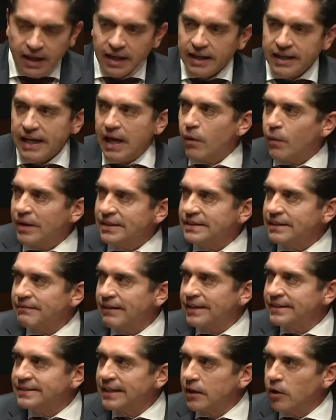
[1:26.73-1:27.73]
Y Aguas de
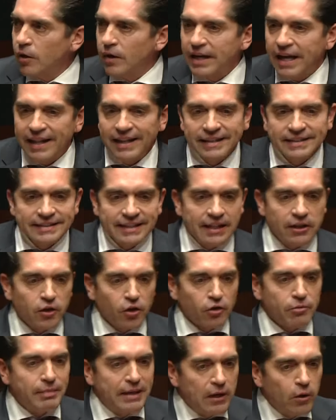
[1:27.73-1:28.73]
Barcelona desde el
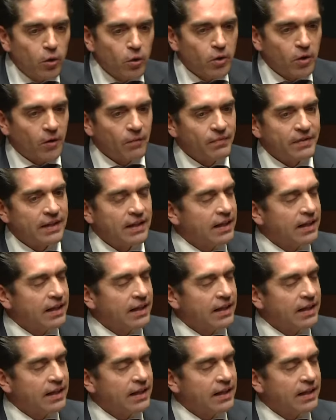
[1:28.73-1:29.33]
2001